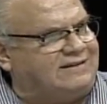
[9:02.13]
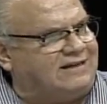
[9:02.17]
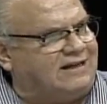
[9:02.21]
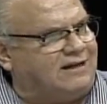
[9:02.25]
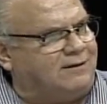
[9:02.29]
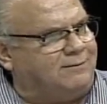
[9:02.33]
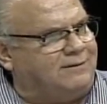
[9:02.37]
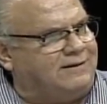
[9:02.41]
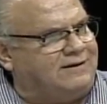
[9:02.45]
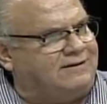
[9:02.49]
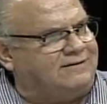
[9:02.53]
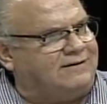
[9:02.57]

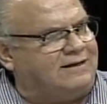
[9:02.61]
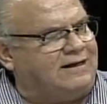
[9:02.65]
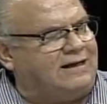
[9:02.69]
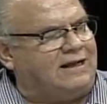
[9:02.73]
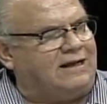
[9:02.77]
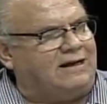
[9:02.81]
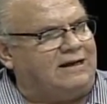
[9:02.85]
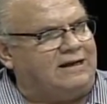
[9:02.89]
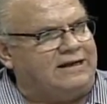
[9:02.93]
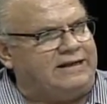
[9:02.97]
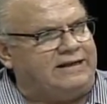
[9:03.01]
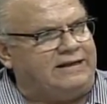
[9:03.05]
través de
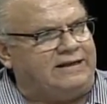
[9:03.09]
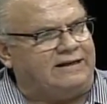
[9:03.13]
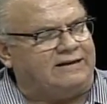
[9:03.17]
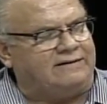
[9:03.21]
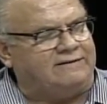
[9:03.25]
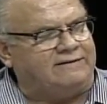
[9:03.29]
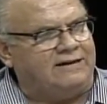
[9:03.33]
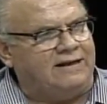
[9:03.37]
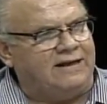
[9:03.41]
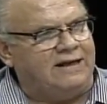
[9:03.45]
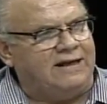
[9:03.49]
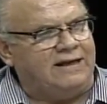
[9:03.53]
las
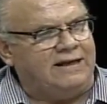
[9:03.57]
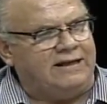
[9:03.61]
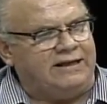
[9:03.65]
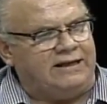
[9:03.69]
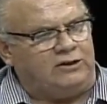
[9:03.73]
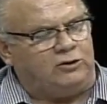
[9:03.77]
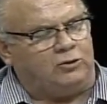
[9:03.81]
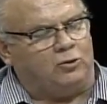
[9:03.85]
líneas y